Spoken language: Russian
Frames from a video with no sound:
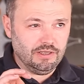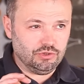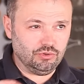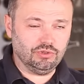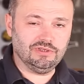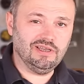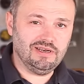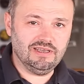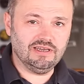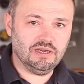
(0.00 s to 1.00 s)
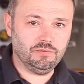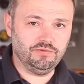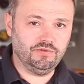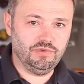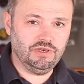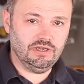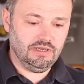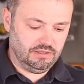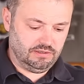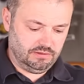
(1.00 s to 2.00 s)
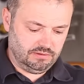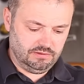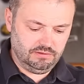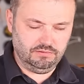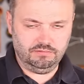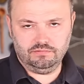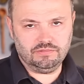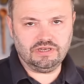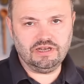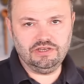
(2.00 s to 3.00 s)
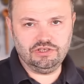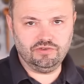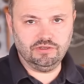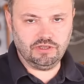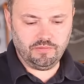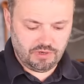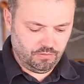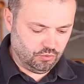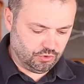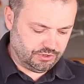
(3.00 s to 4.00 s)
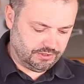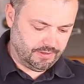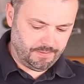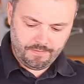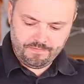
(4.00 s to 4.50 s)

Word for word: сотых долей грамма вымеряет э, количественные там, пропорции.